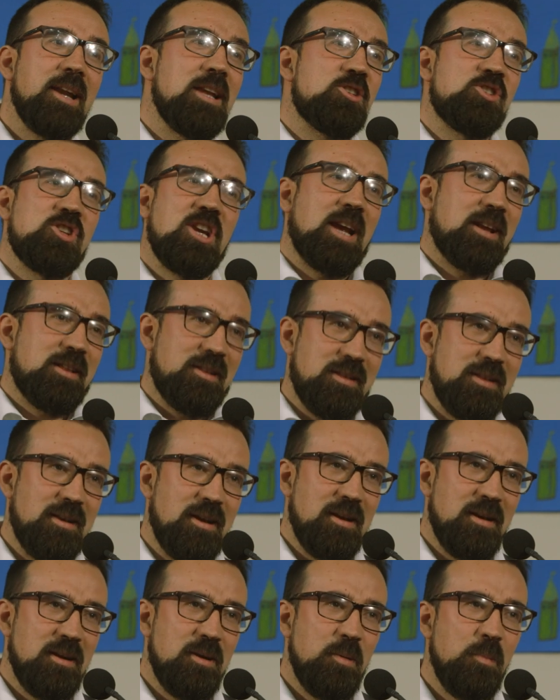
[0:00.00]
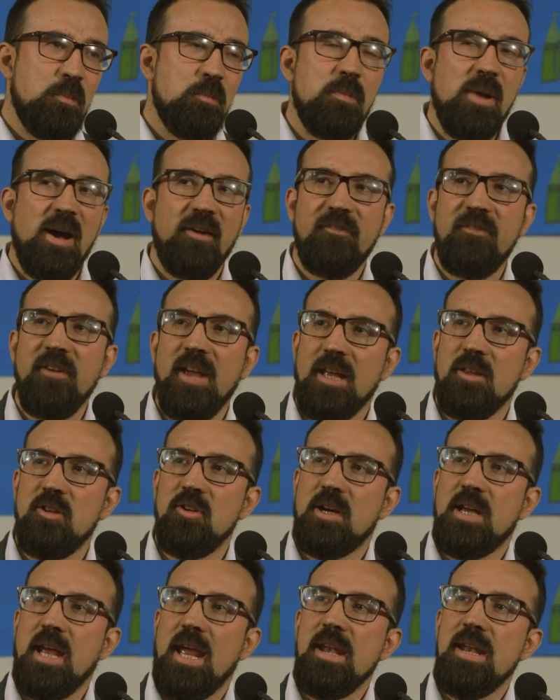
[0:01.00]
Конечно, у меня нет
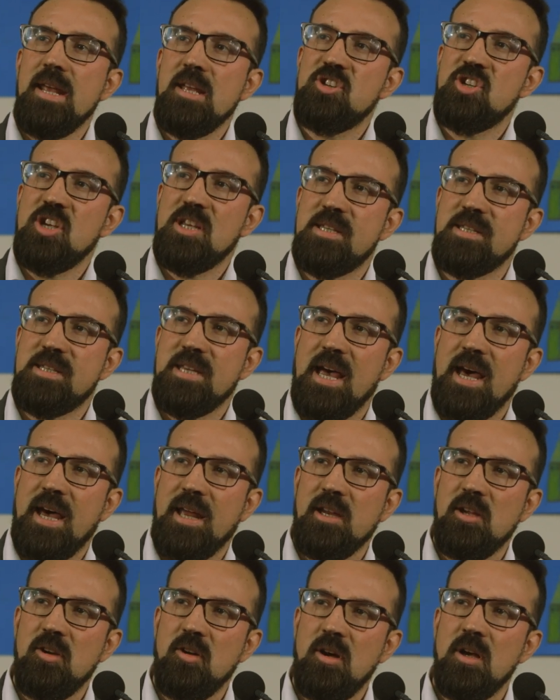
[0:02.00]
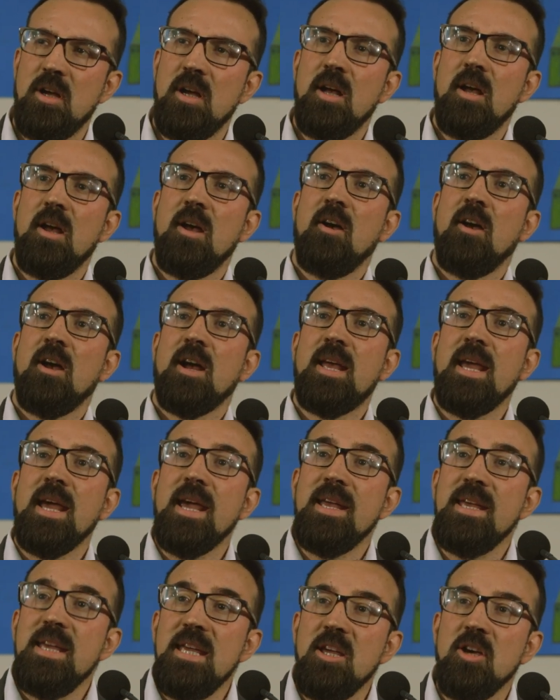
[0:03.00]
золотой, золотого решения
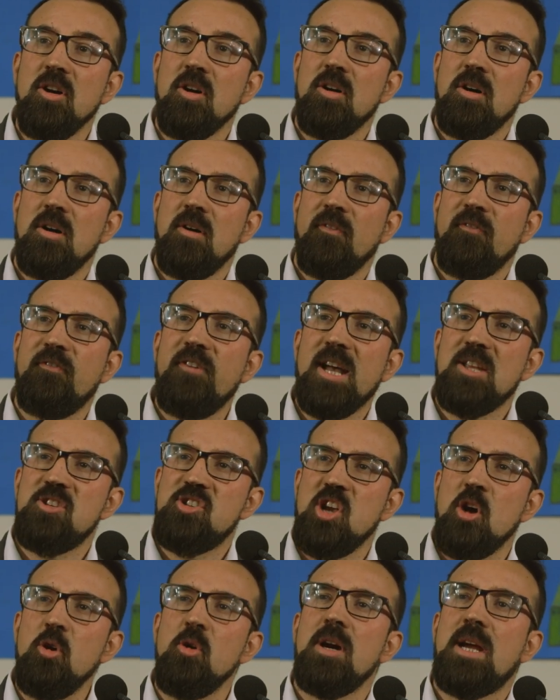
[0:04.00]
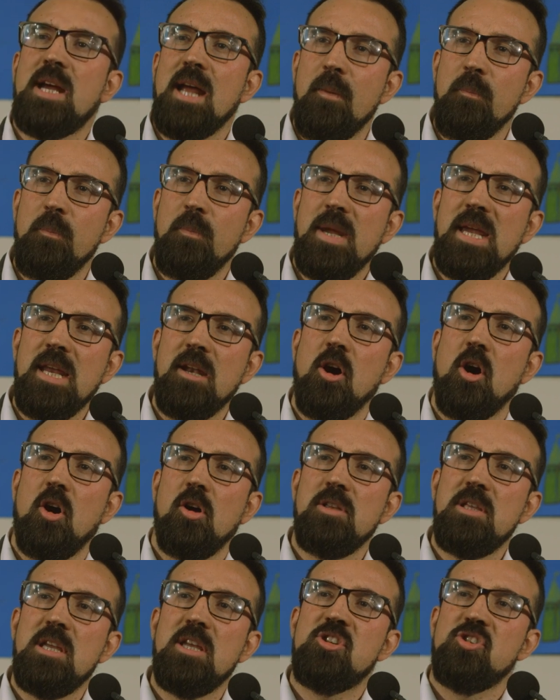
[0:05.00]
этой проблемы, но я
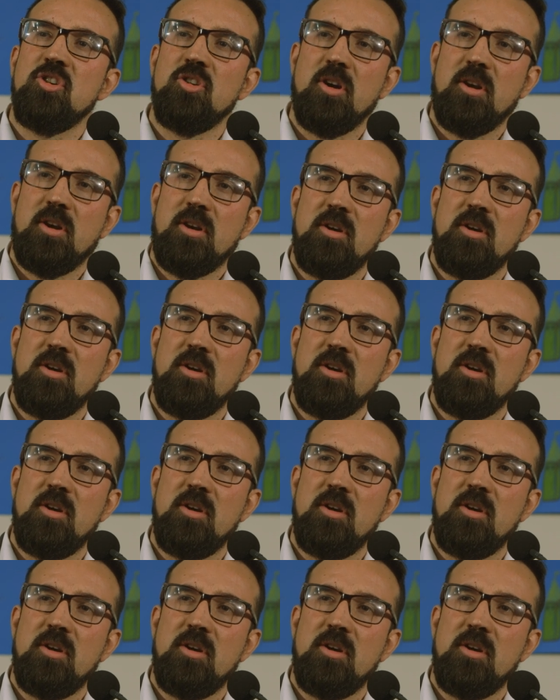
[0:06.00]
считаю,